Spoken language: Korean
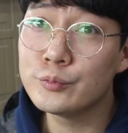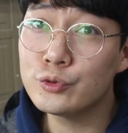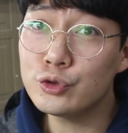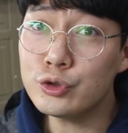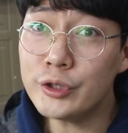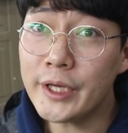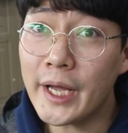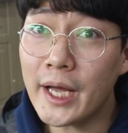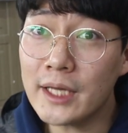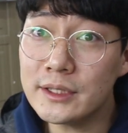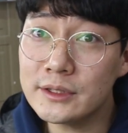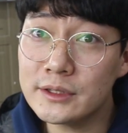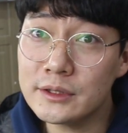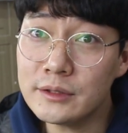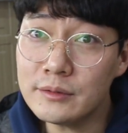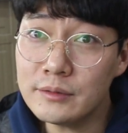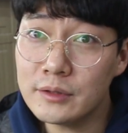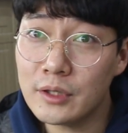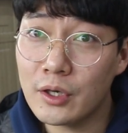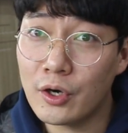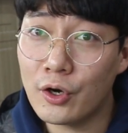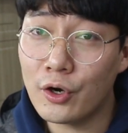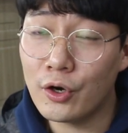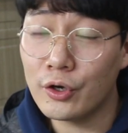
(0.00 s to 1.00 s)

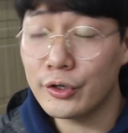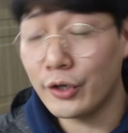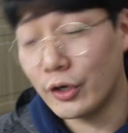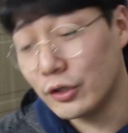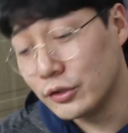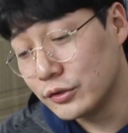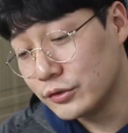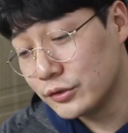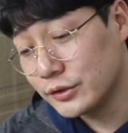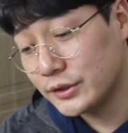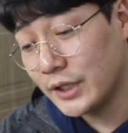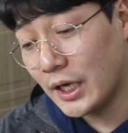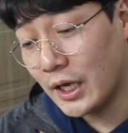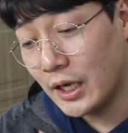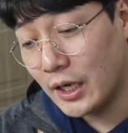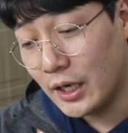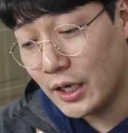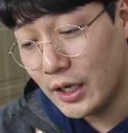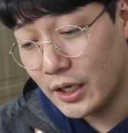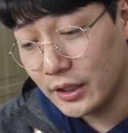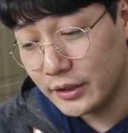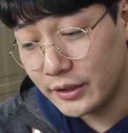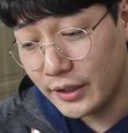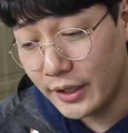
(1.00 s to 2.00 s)
수리하는 어,
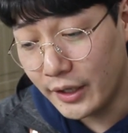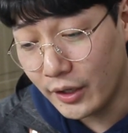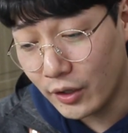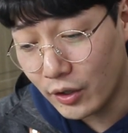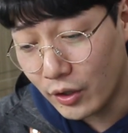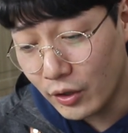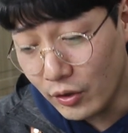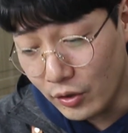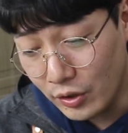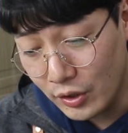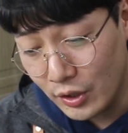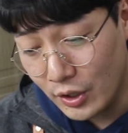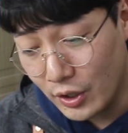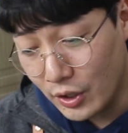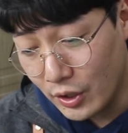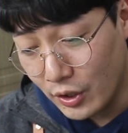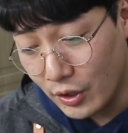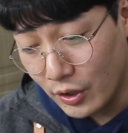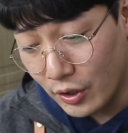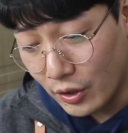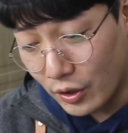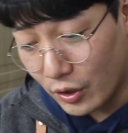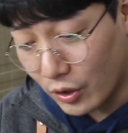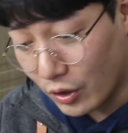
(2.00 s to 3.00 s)
영상이에요
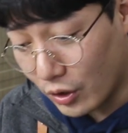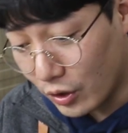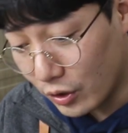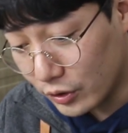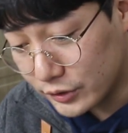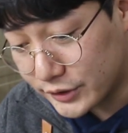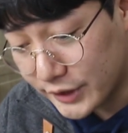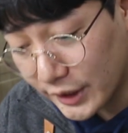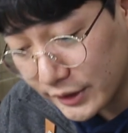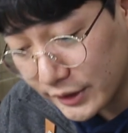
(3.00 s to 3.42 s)
어,